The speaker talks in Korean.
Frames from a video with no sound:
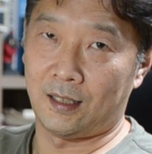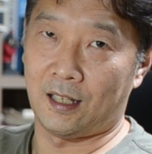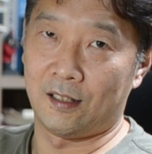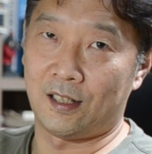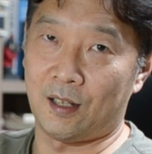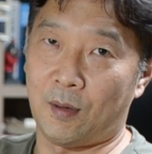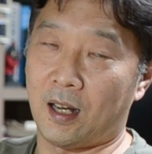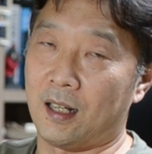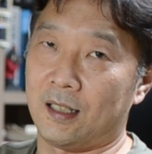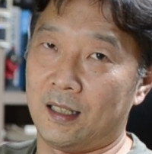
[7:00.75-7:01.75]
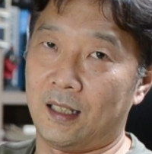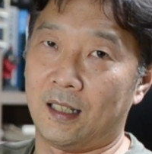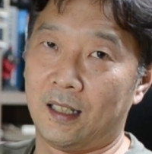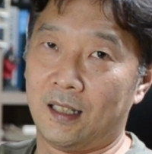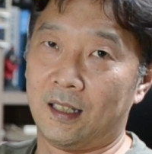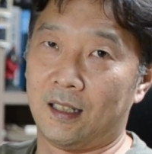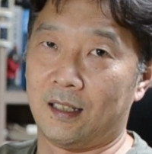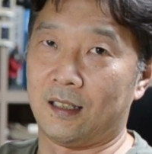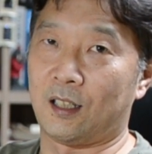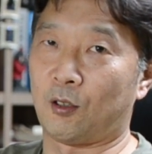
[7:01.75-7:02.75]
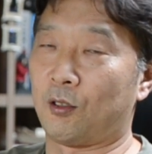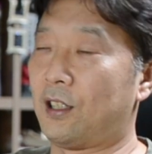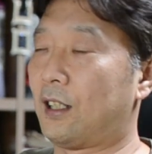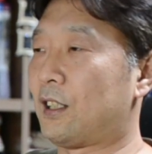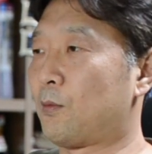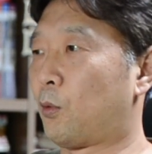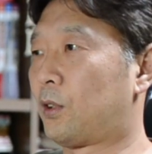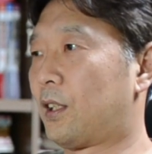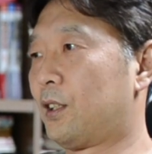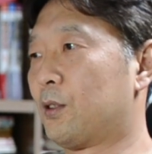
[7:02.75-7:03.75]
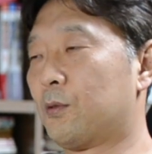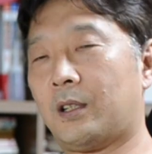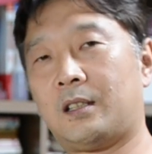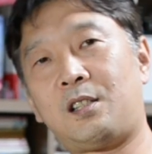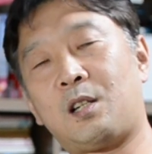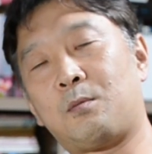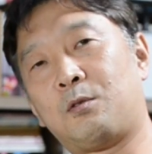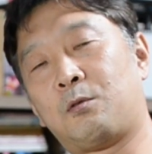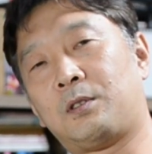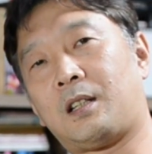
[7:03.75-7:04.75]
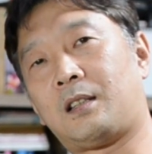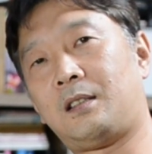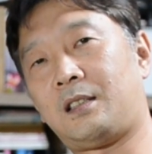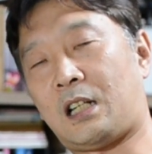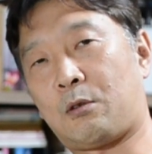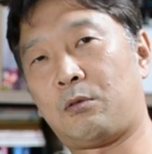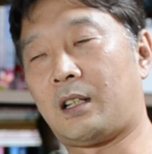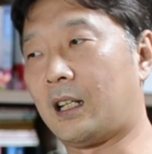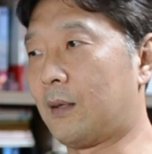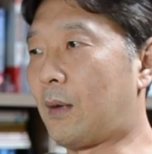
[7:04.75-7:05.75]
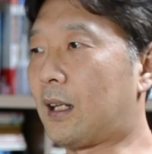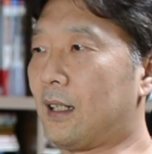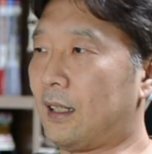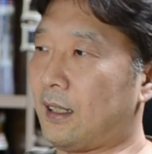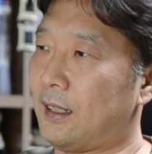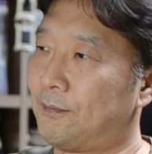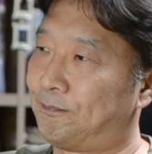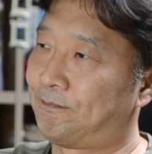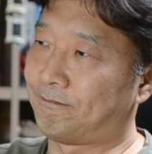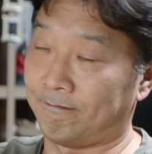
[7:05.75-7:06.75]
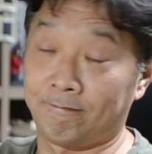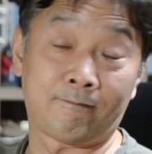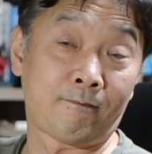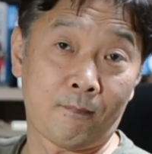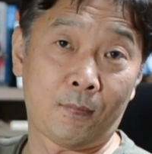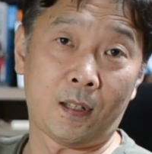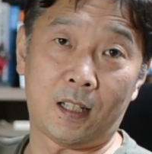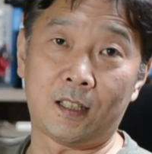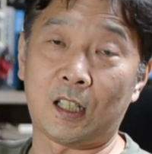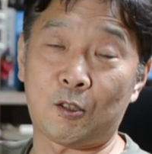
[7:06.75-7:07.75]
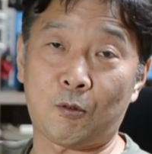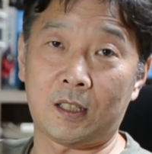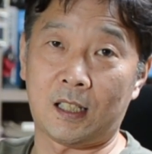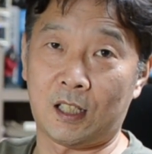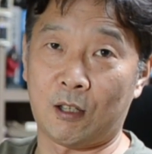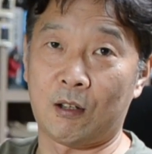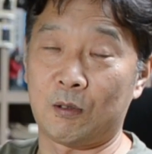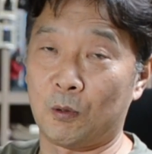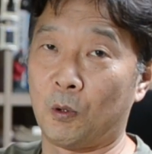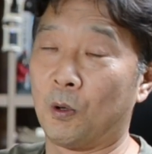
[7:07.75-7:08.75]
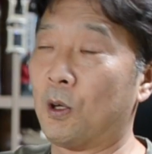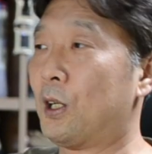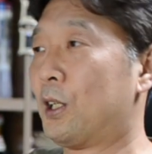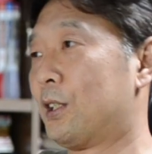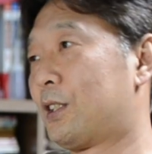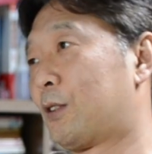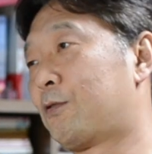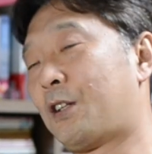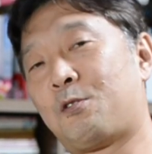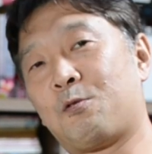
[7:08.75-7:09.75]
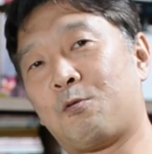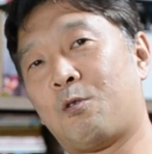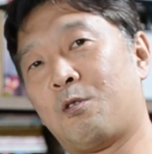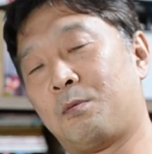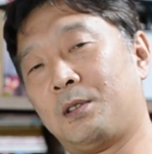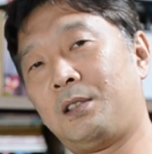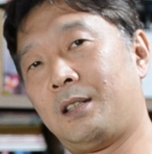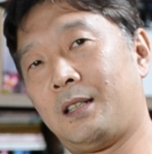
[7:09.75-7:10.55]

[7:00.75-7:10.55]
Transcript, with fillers: 계열사의 매각이 아, 제대로 진행되지 못하는 경우에는 처분 권한을 채권단에게 맡기겠다. 음, 이런 약속까지 한 상황으로 현재 두산중공업은